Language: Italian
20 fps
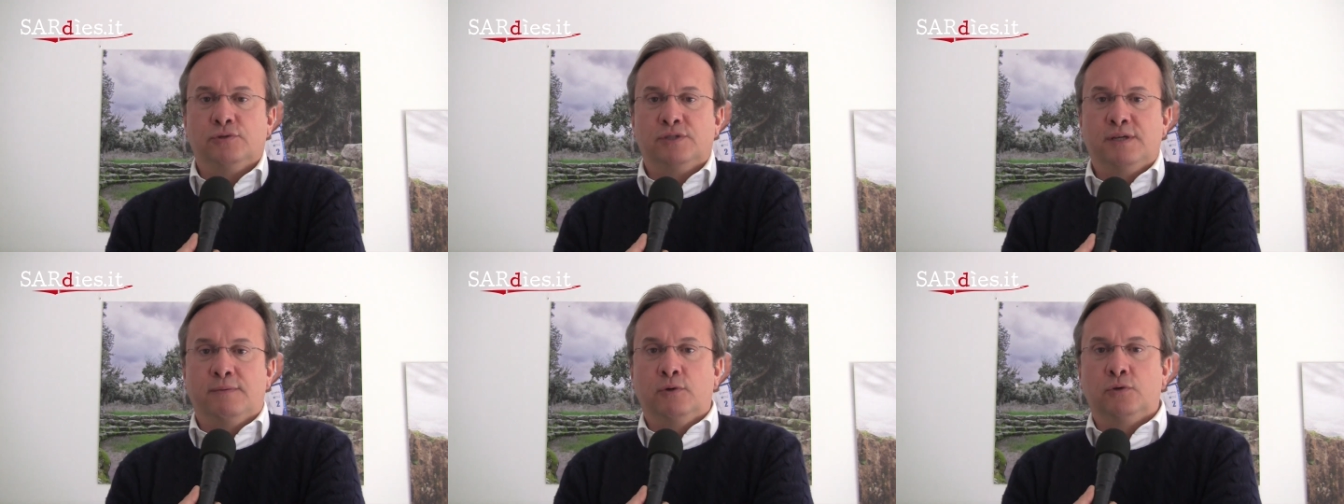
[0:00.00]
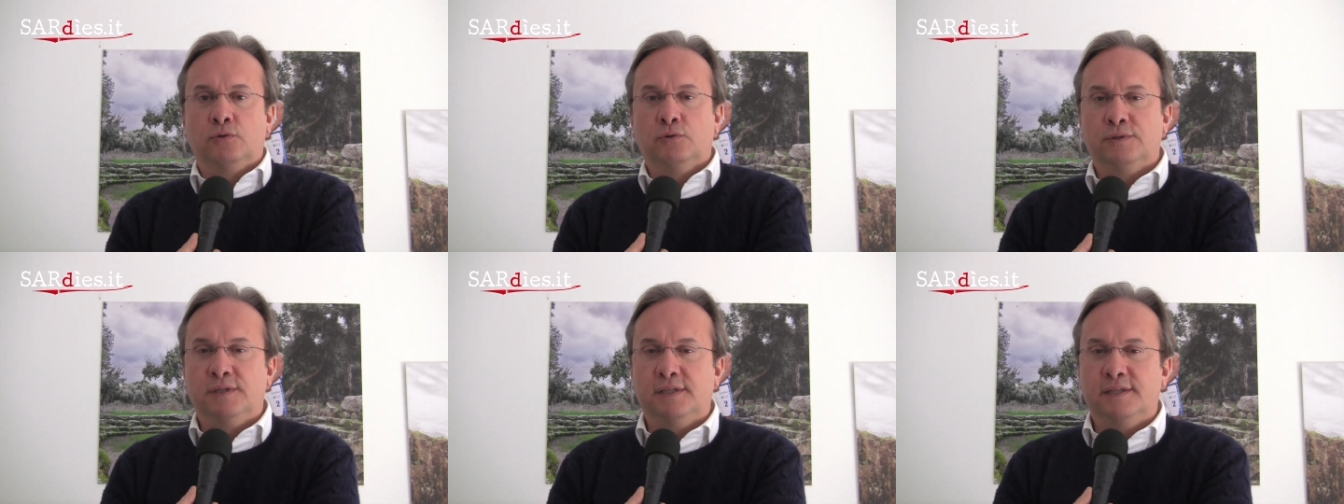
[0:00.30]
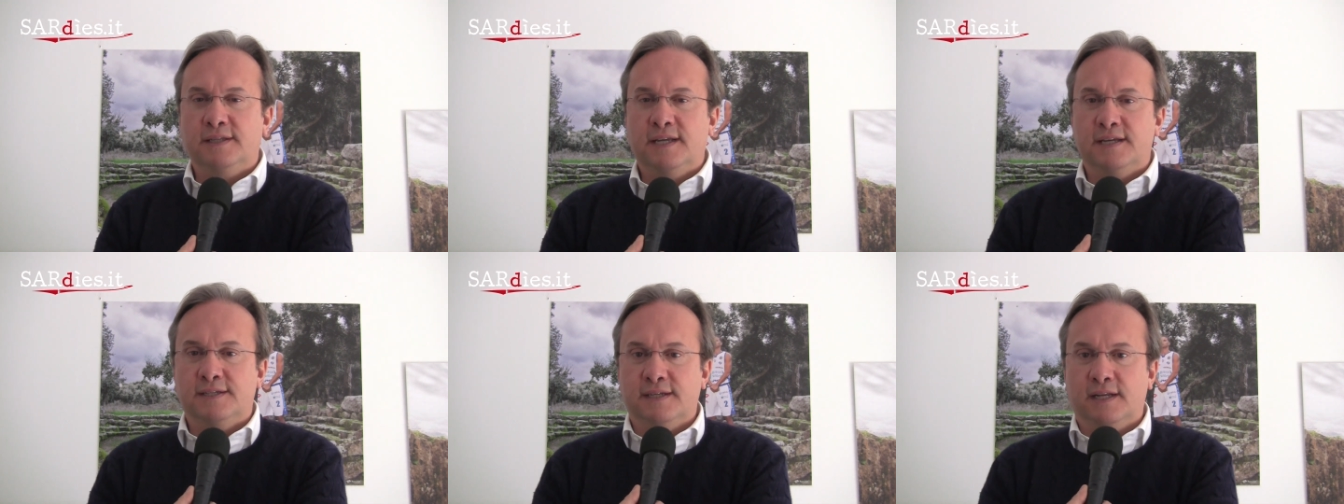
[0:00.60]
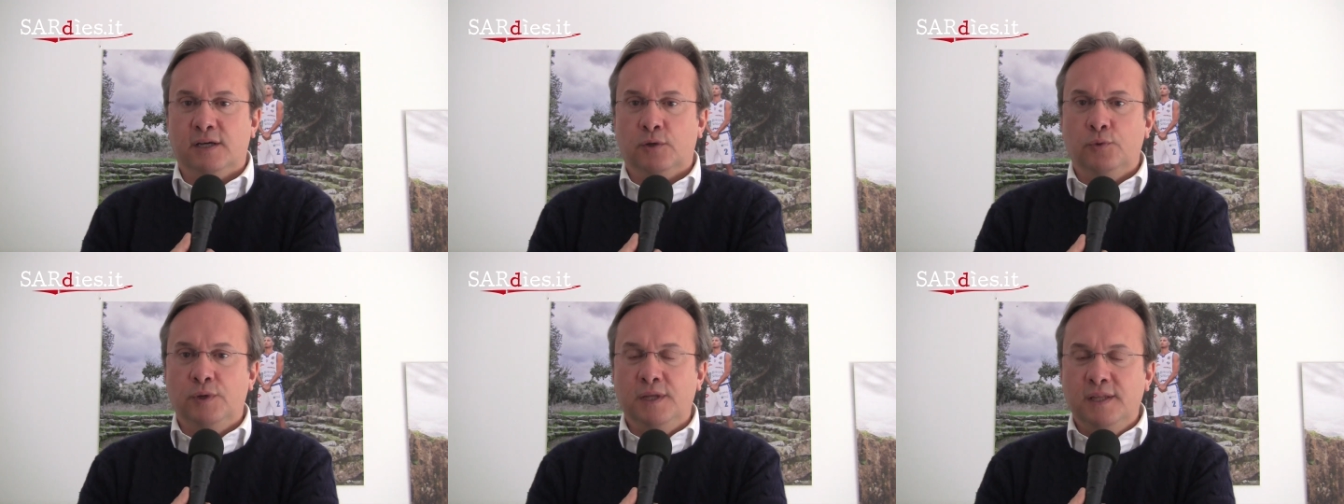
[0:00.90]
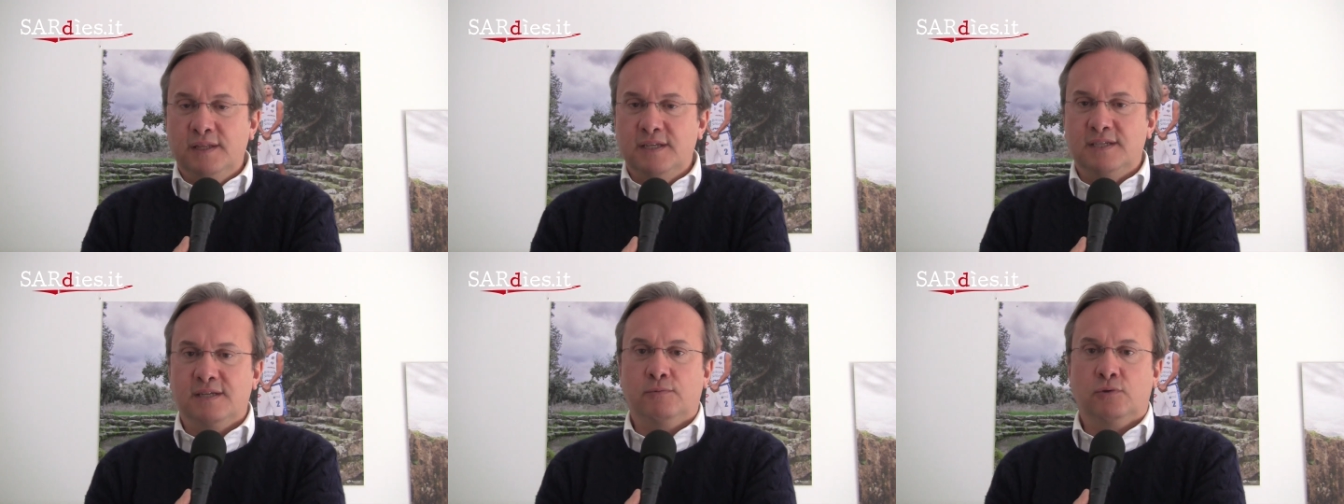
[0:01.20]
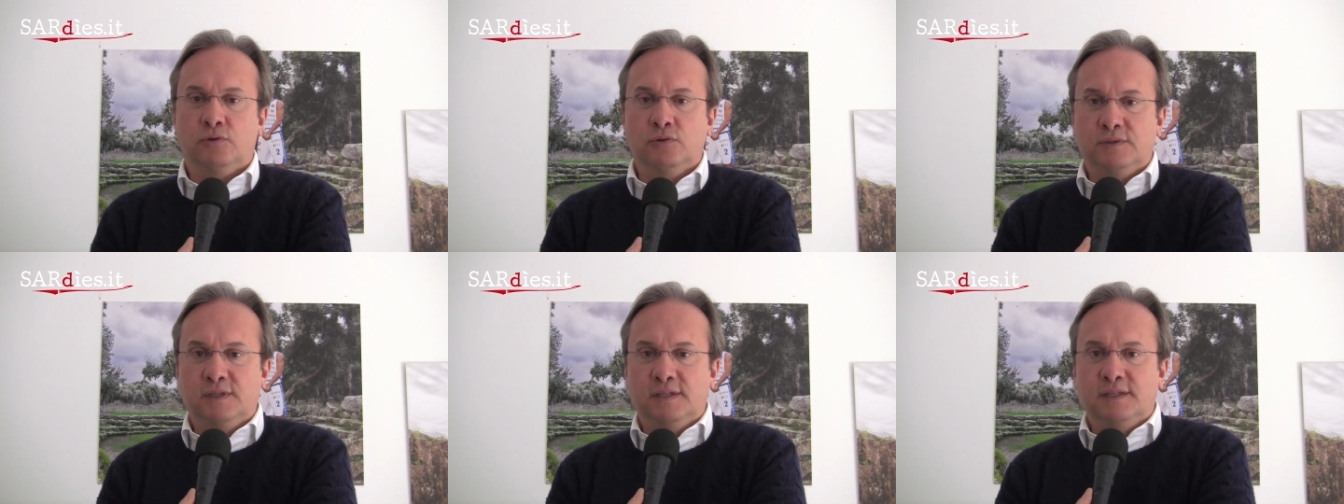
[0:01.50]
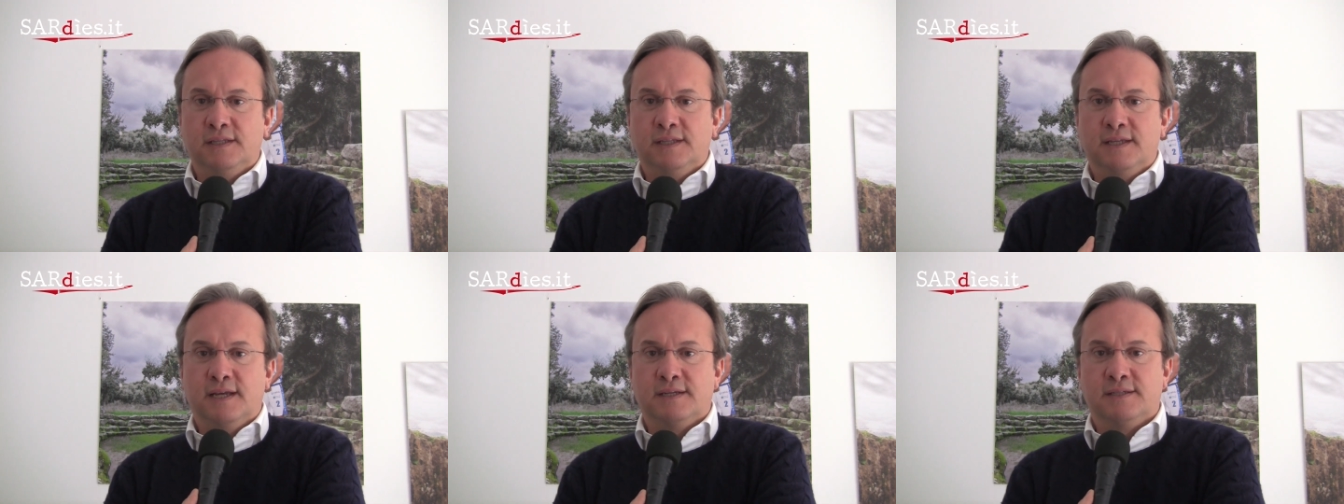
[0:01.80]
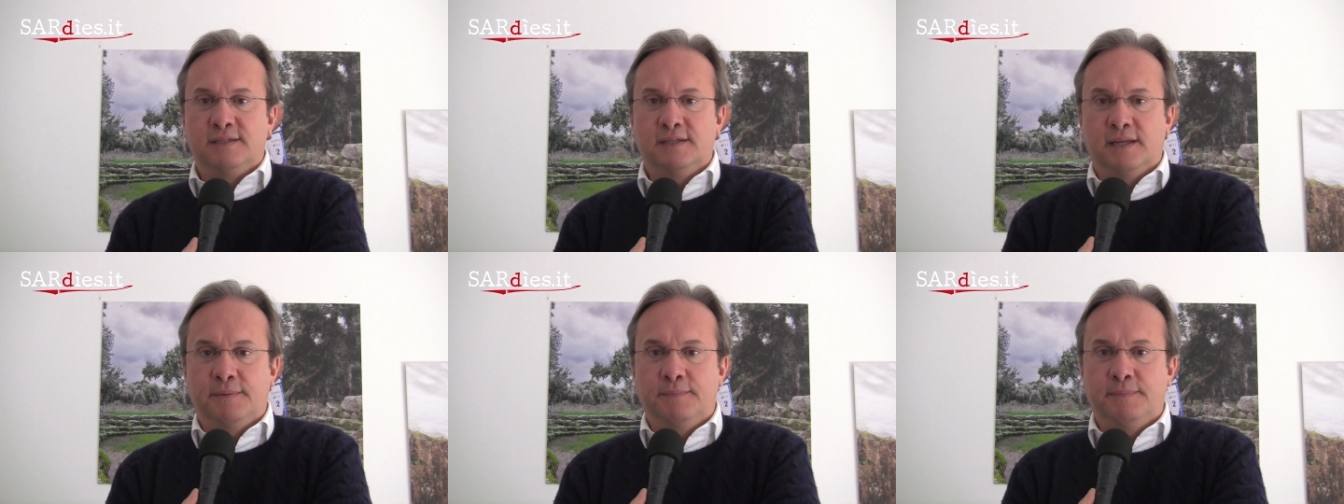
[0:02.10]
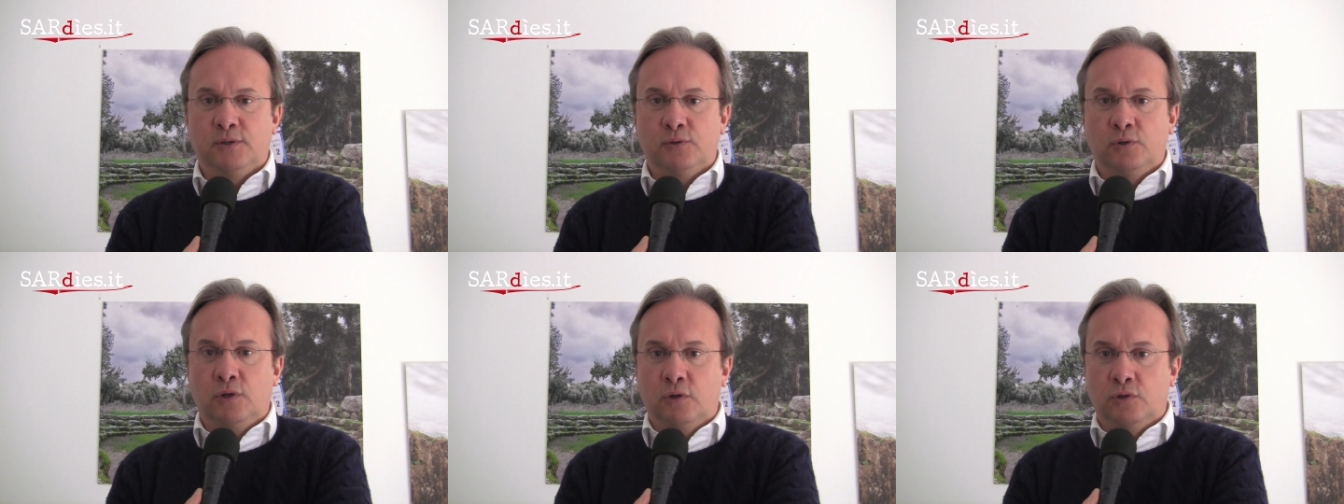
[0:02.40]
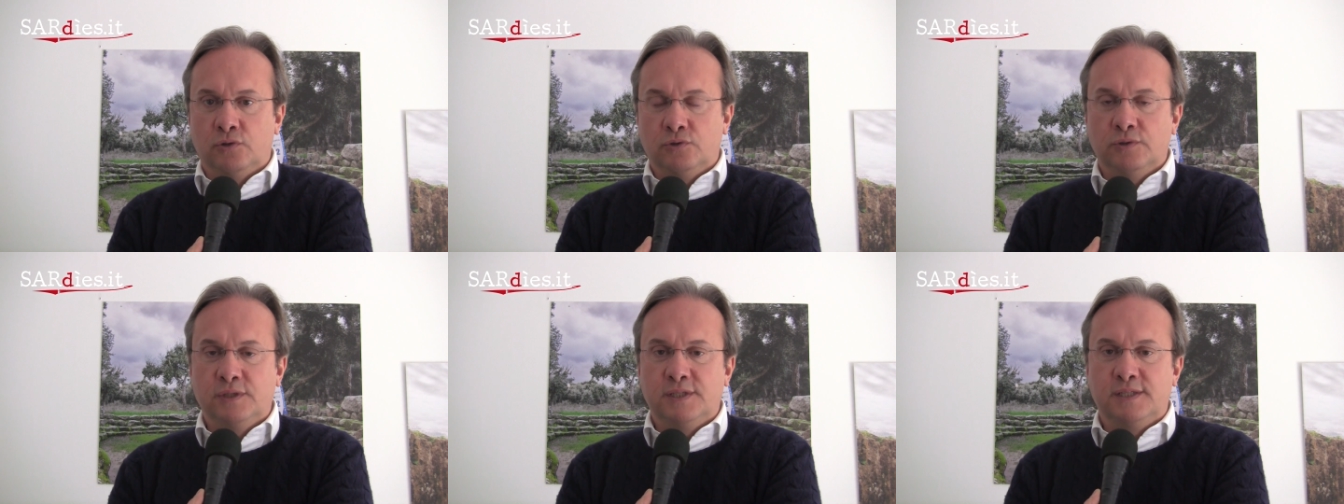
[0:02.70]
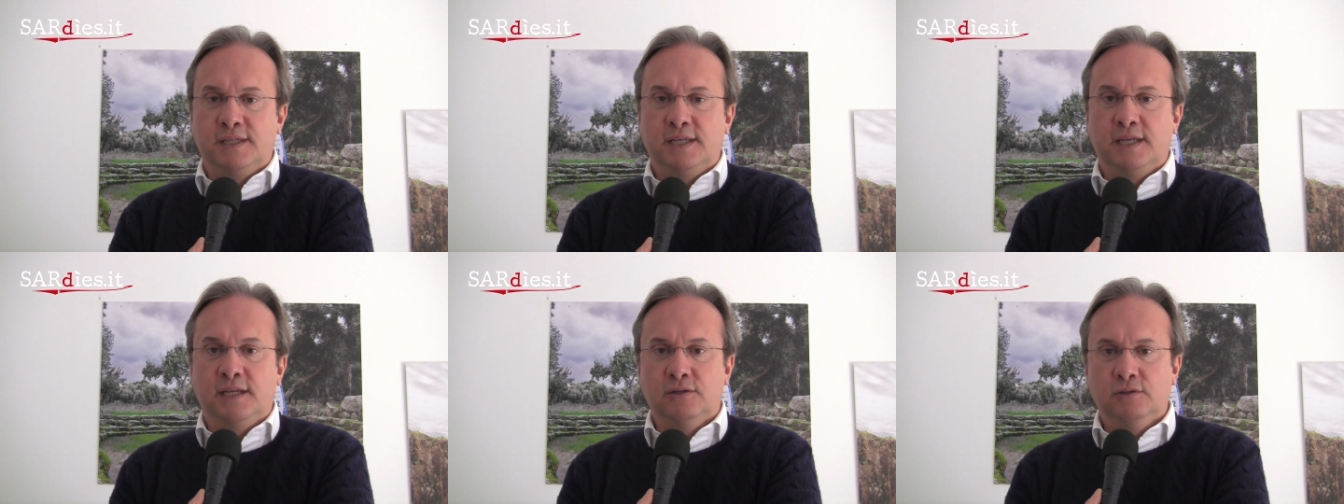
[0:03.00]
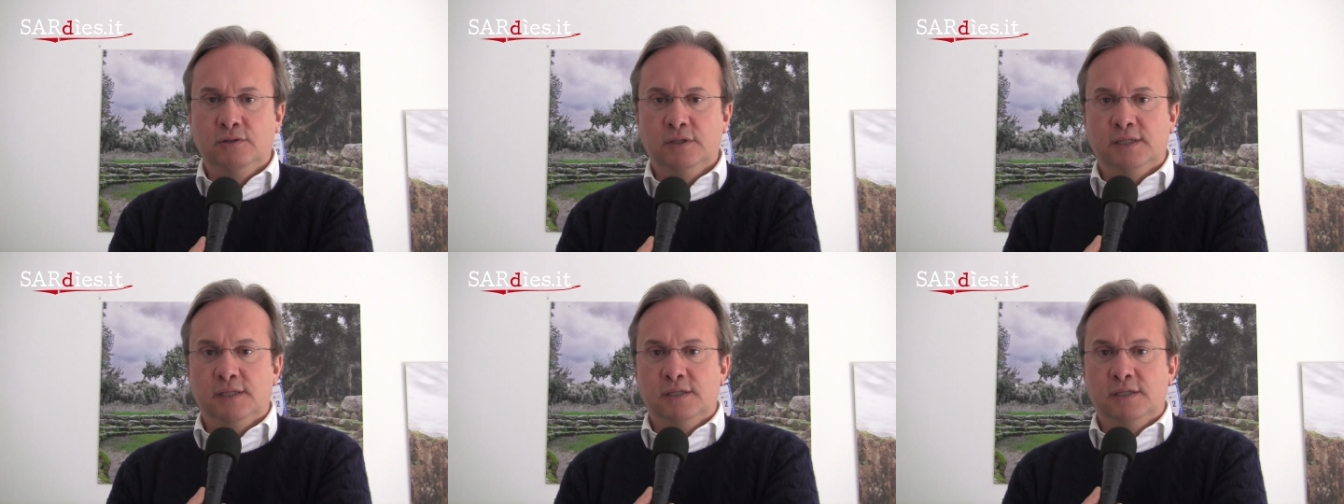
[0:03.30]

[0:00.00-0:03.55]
siamo contenti di essere quinti, siamo contenti di essere padroni del nostro destino